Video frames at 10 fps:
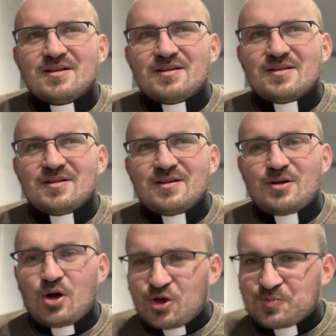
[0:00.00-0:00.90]
e,
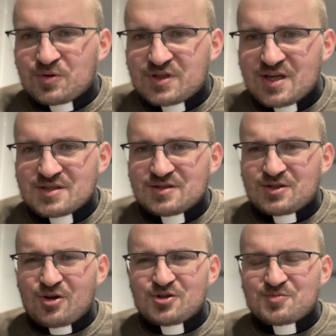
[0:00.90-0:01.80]
kogoś pocieszyć,
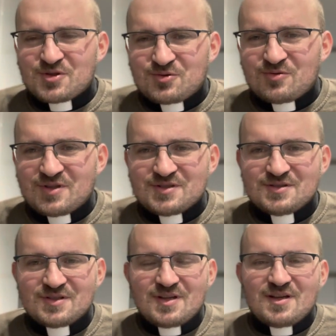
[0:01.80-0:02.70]
kogoś przytulić,
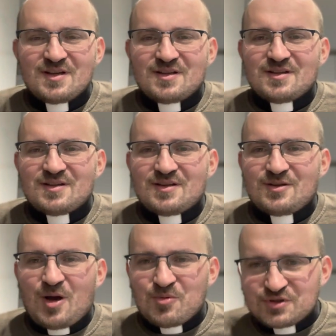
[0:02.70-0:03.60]
e, komuś